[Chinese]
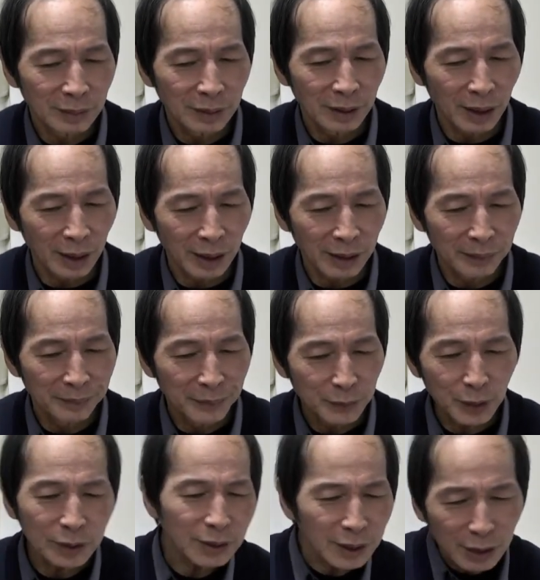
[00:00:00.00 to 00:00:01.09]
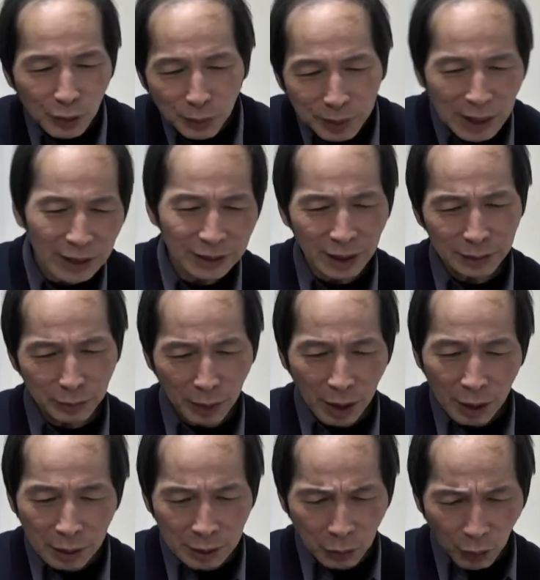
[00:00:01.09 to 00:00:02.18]
哎，所以这些我们看起来什么
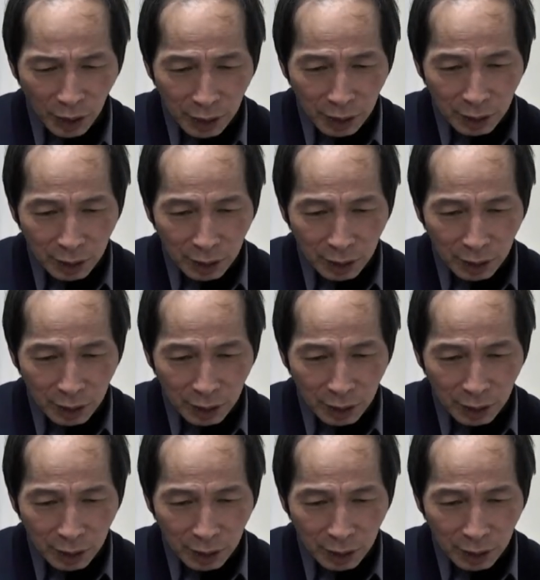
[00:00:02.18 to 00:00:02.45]
哇，